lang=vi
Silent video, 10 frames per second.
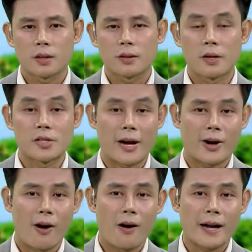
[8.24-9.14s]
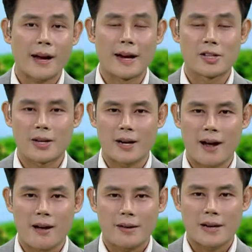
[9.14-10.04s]
Trước tình trạng đó, các ngành chức
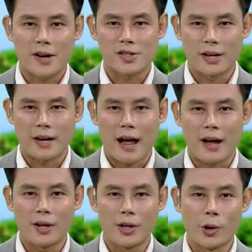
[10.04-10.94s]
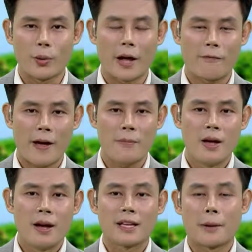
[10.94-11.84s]
năng đang triển khai nhiều giải
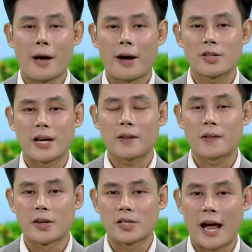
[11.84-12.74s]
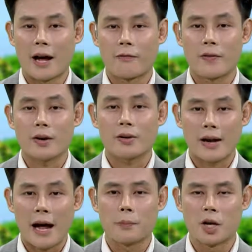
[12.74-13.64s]
pháp nhằm hạn chế tình trạng vứt
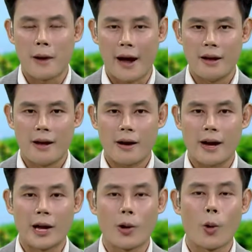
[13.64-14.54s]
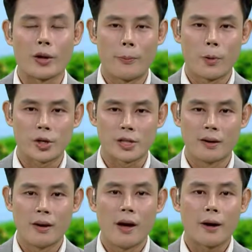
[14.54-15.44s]
rác bừa bãi gây ô nhiễm môi
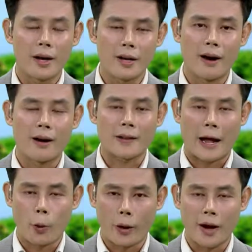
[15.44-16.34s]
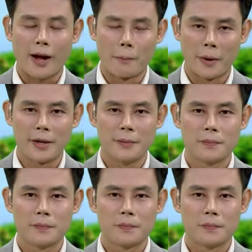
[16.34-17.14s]
trường, ghi nhận tại huyện Cẩm Mỹ.